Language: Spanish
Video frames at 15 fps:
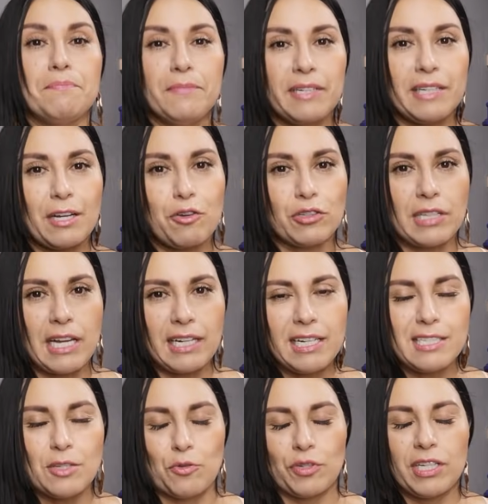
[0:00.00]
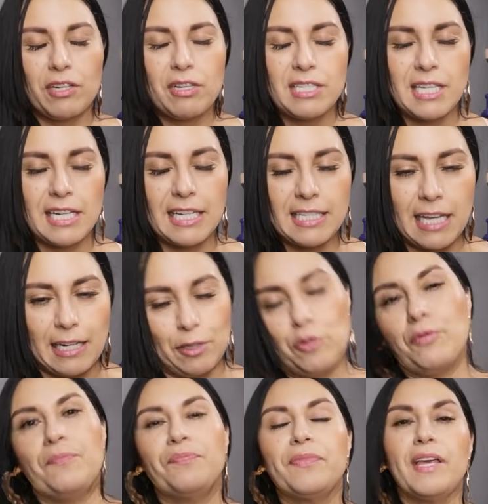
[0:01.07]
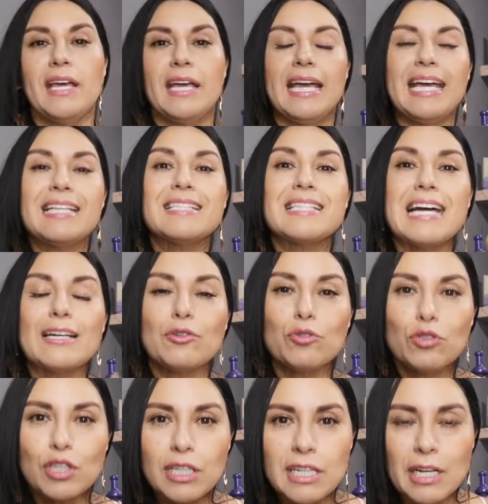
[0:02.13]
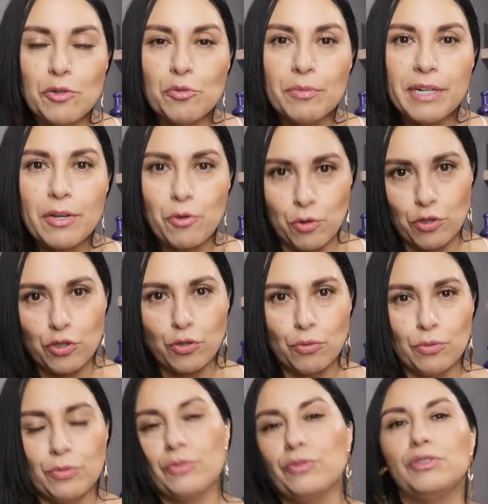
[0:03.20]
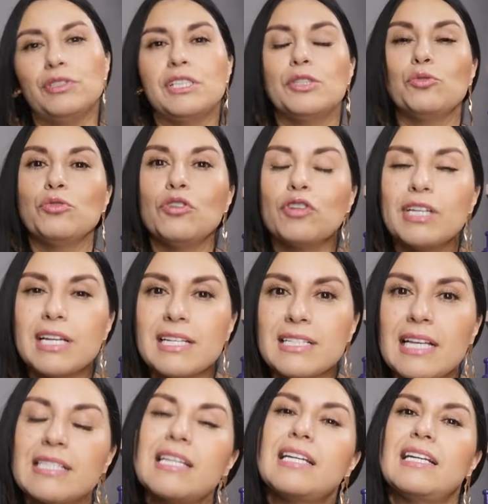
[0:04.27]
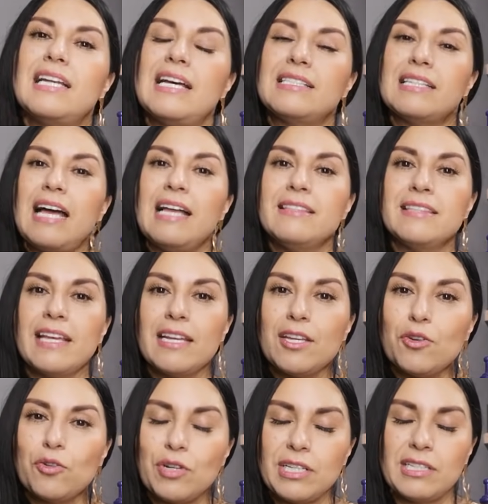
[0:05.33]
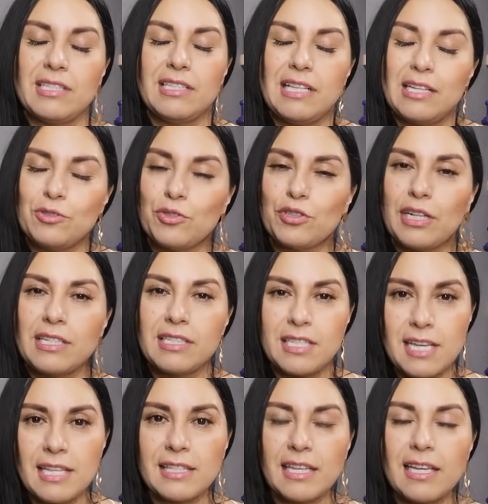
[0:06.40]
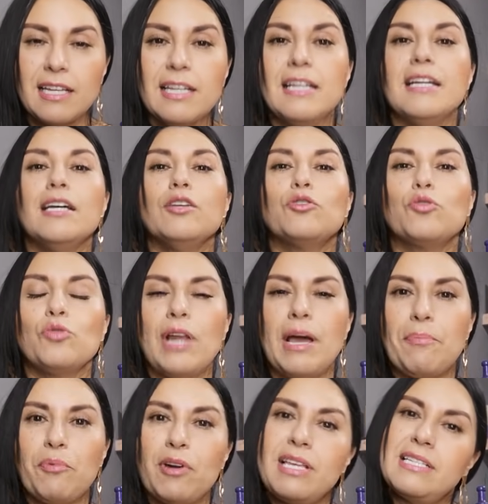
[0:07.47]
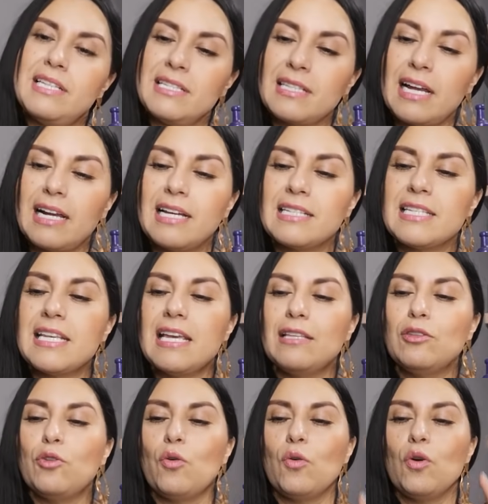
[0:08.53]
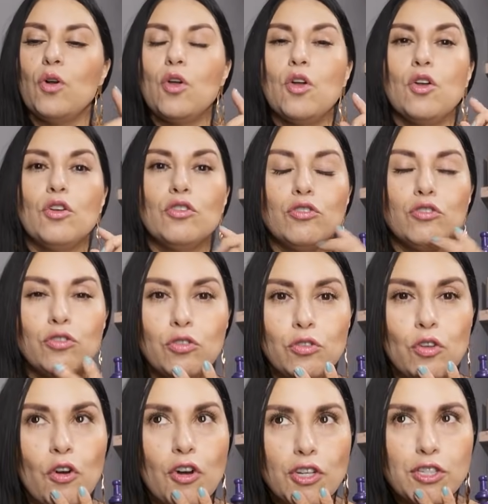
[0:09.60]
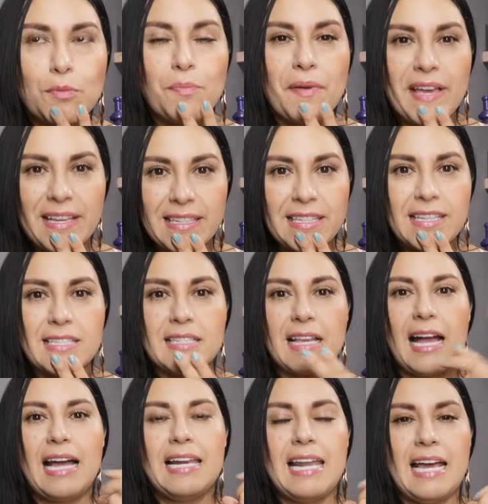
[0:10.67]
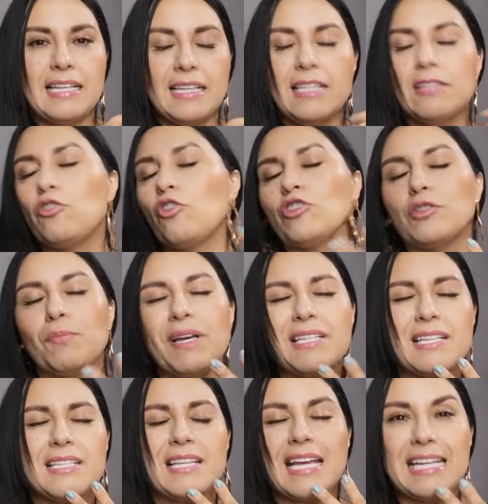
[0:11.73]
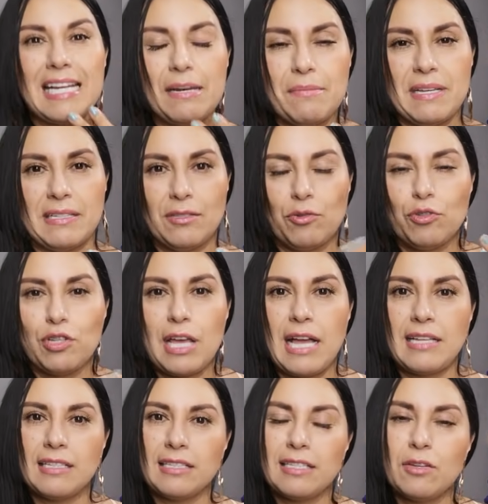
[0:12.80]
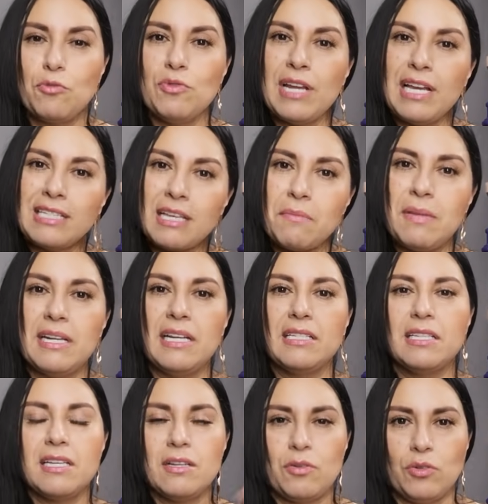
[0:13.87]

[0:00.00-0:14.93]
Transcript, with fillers: recordarles no, quiero decirles algo. Esta rutina número 8, si tú no quieres hacer las anteriores, las otras 7, tú la puedes estar haciendo dos veces, a la, dos veces en el mes, o sea, una semana sí,